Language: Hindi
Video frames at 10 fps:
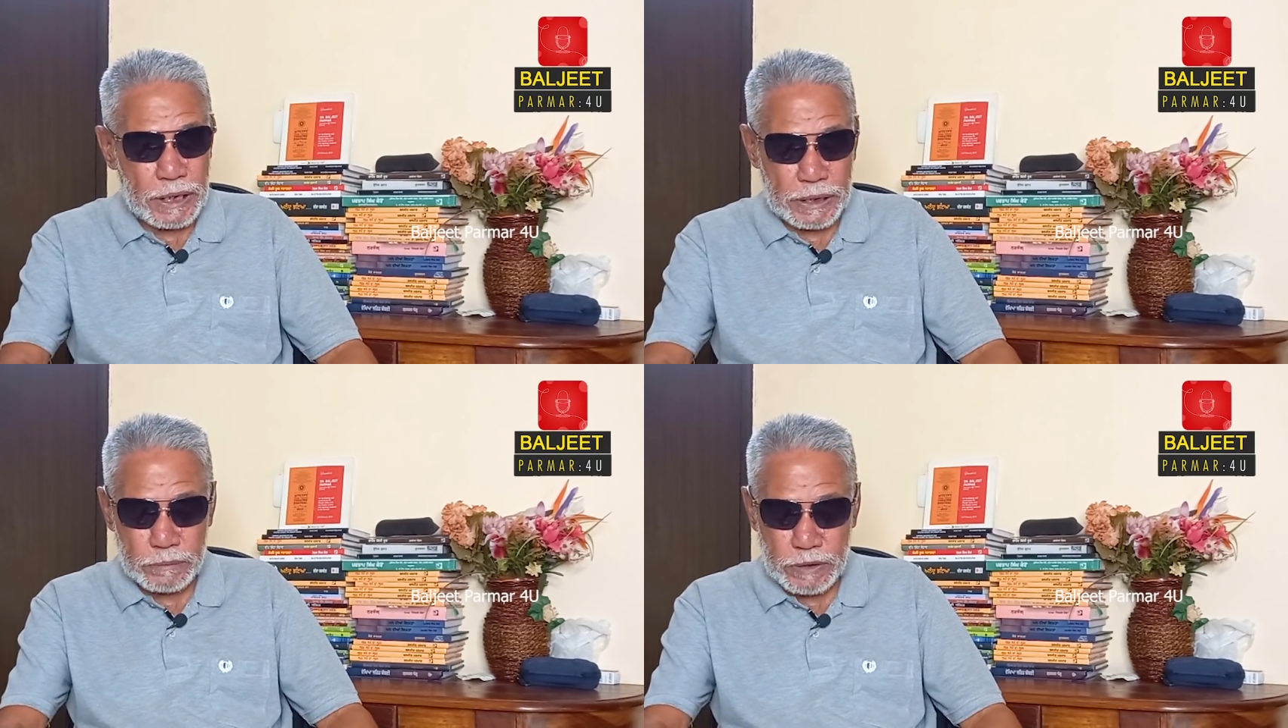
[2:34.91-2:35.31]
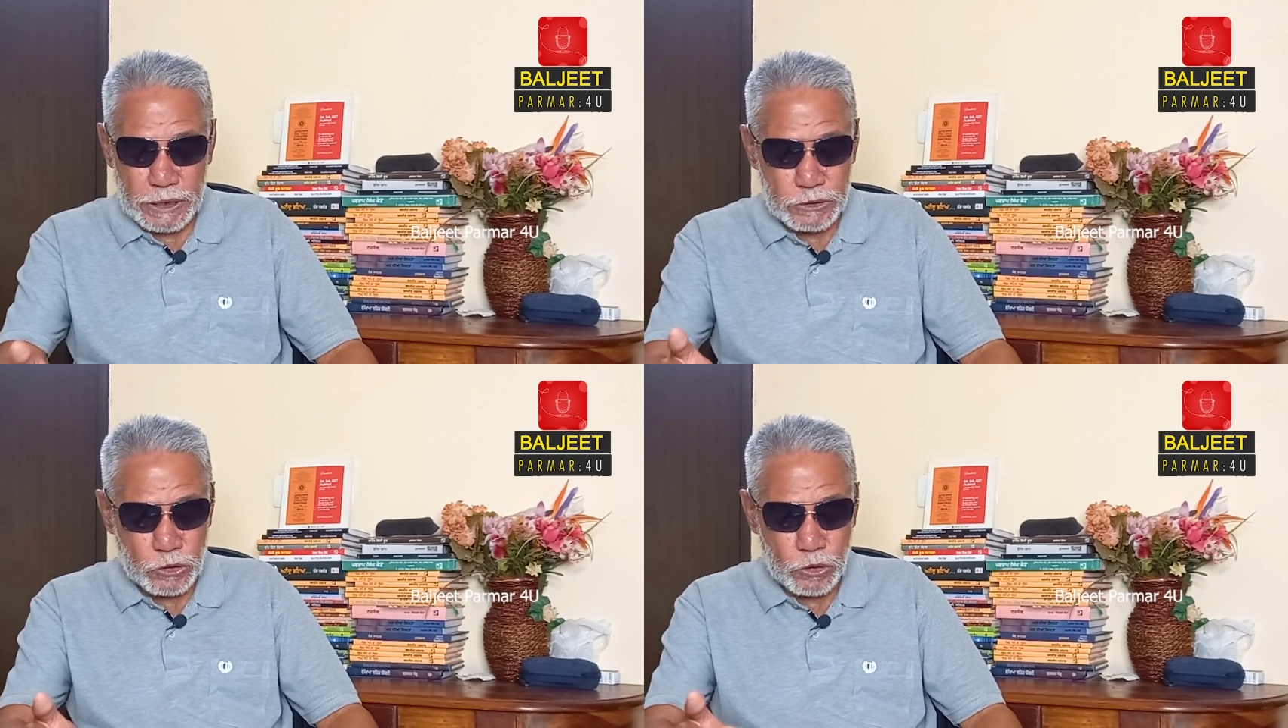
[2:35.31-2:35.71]
आने
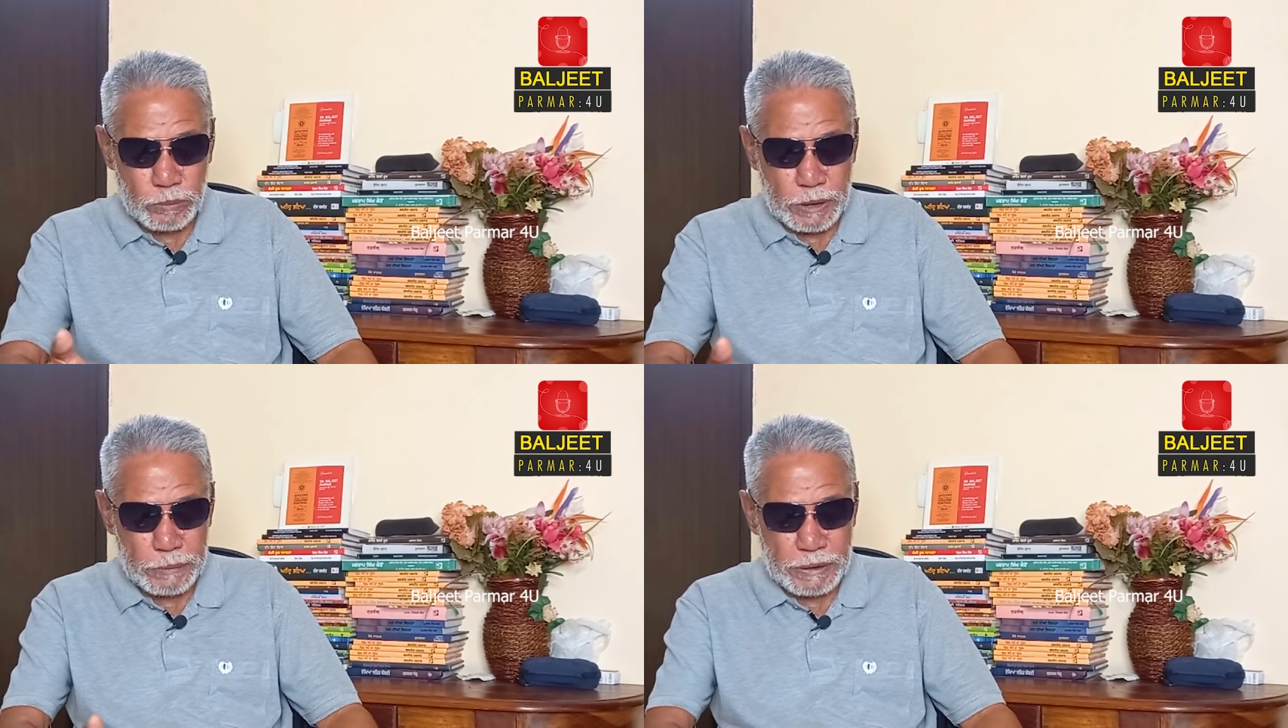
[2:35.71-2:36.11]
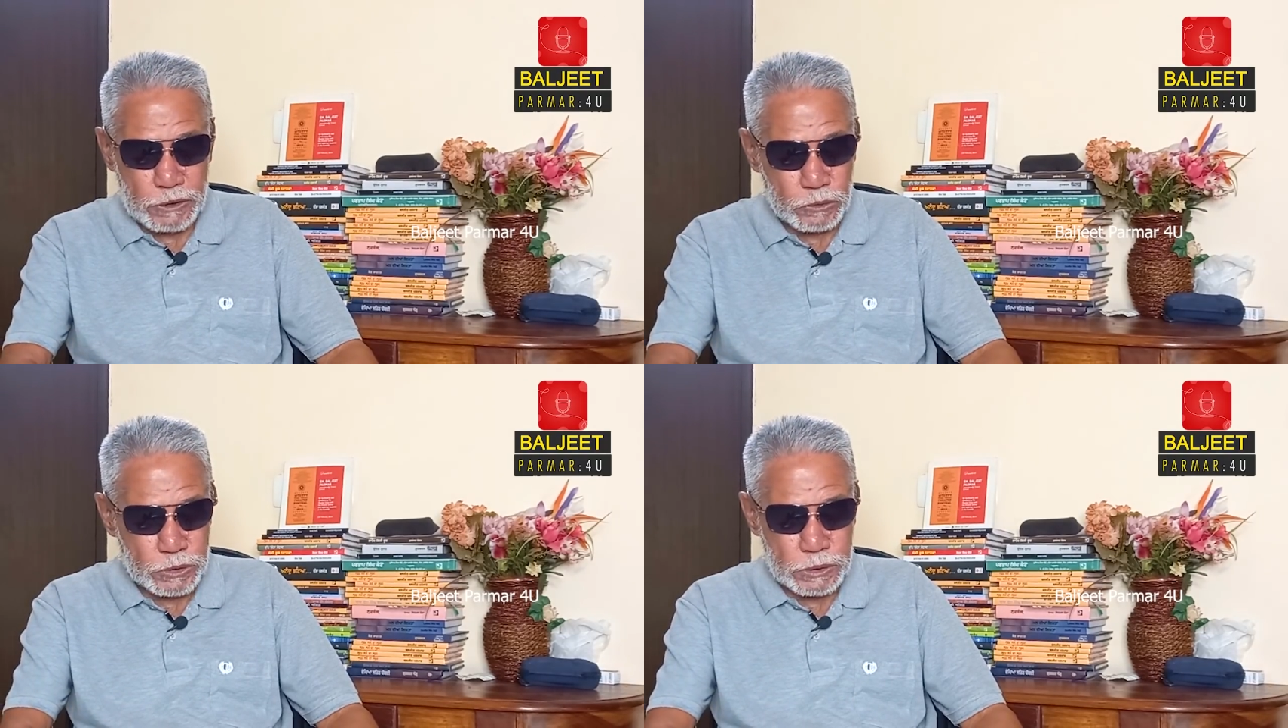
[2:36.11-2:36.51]
वाले दिनों में मैं
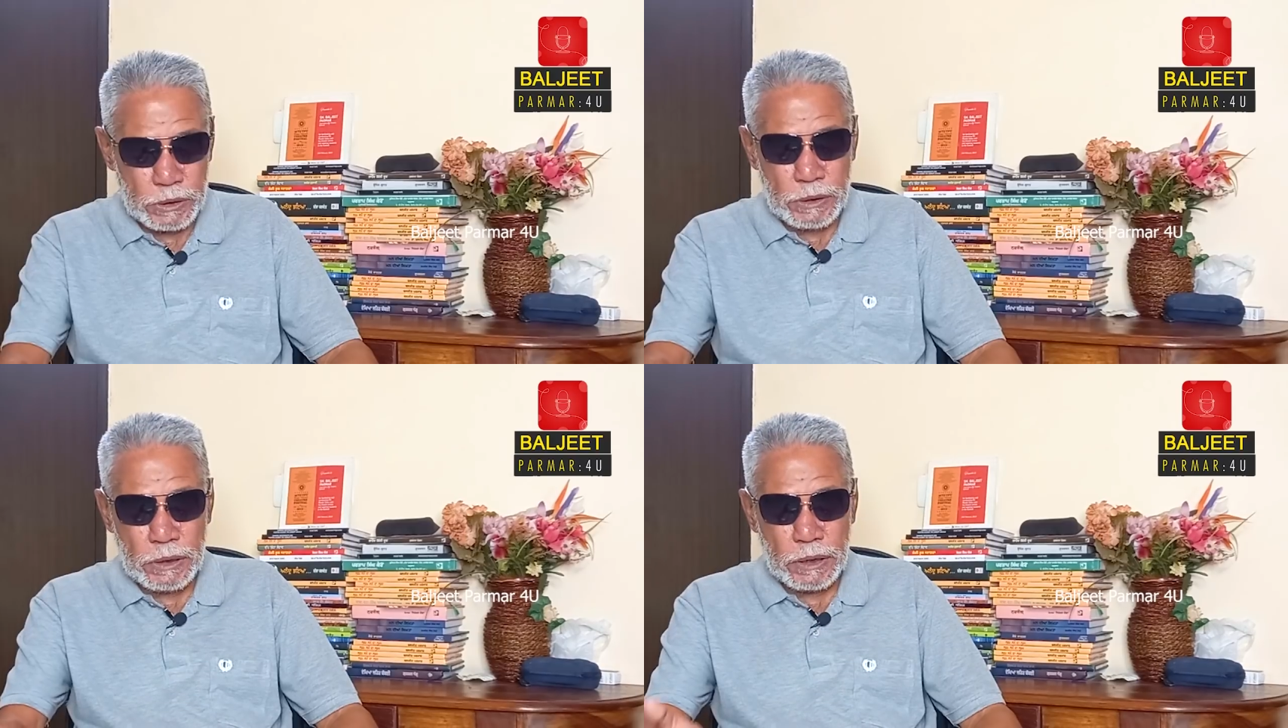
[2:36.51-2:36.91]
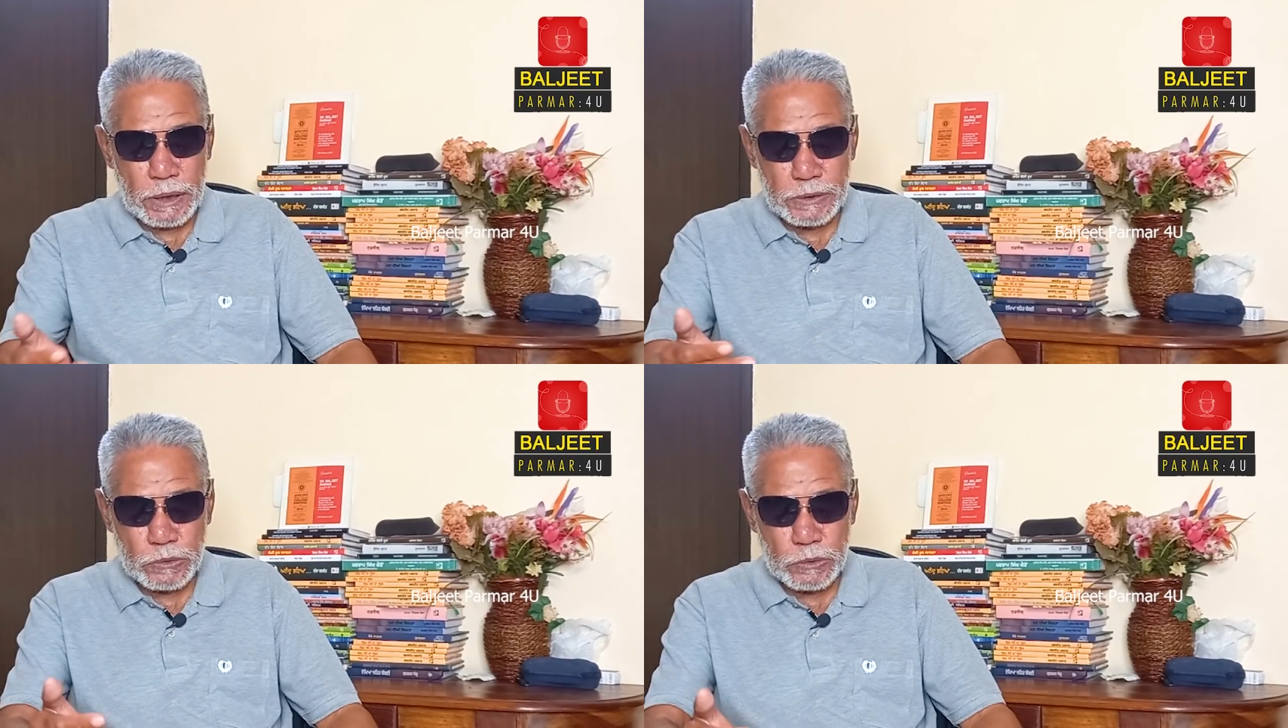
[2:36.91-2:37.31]
उस
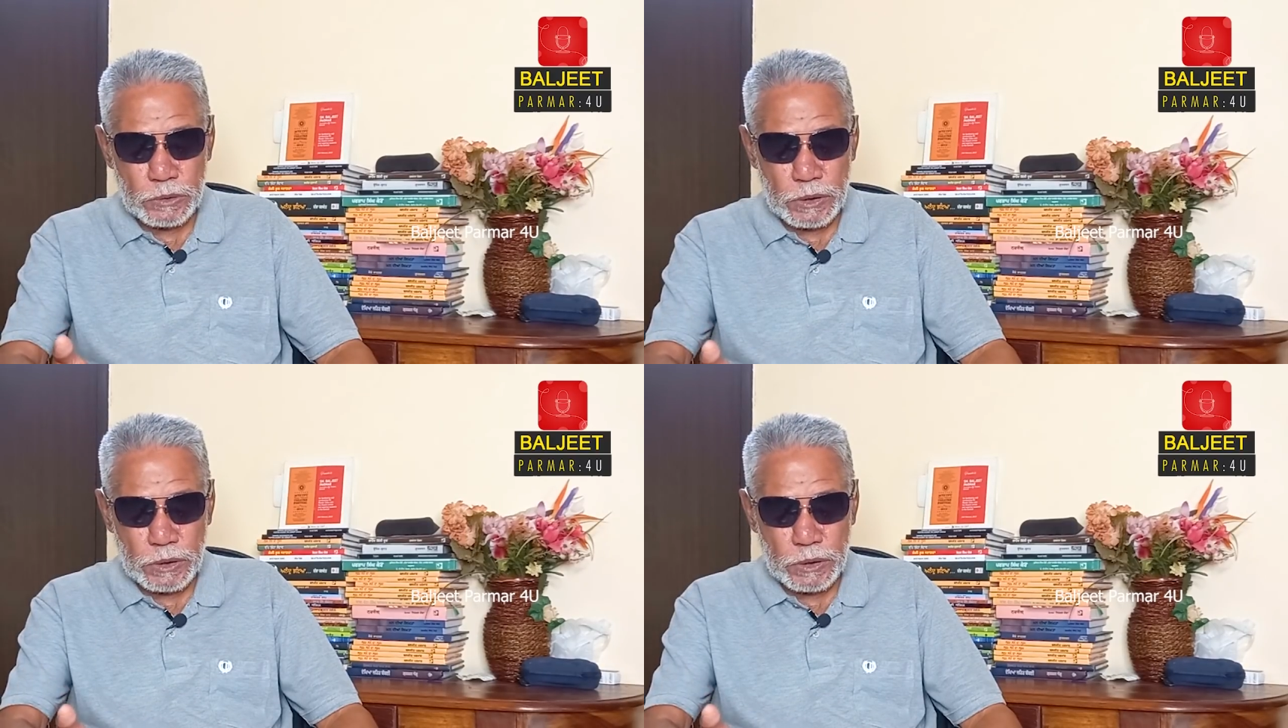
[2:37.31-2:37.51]
जो